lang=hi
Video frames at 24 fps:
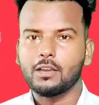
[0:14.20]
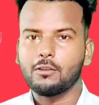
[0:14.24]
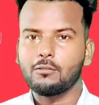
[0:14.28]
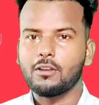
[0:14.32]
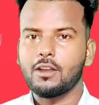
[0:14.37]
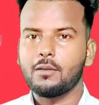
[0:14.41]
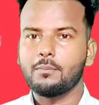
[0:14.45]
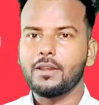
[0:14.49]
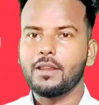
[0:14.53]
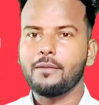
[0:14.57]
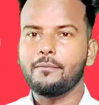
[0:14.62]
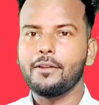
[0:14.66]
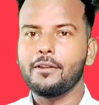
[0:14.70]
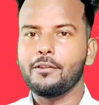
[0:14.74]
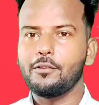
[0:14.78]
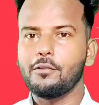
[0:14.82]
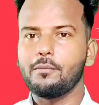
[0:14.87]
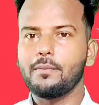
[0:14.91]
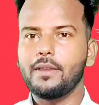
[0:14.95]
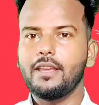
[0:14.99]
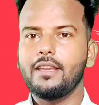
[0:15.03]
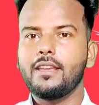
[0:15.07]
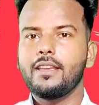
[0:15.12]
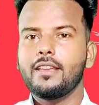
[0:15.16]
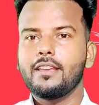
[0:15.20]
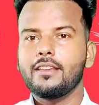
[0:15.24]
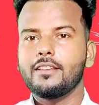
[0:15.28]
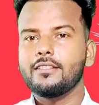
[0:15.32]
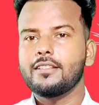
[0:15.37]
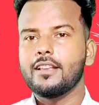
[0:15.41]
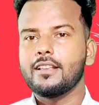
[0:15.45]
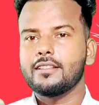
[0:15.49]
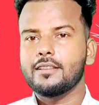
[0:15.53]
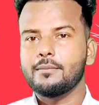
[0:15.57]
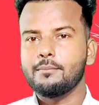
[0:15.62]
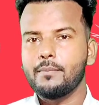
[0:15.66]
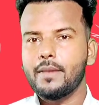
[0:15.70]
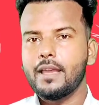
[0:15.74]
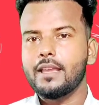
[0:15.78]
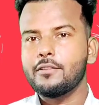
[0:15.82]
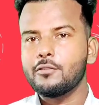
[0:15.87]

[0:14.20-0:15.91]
बताऊंगा अपने वीडियो में कि जैसे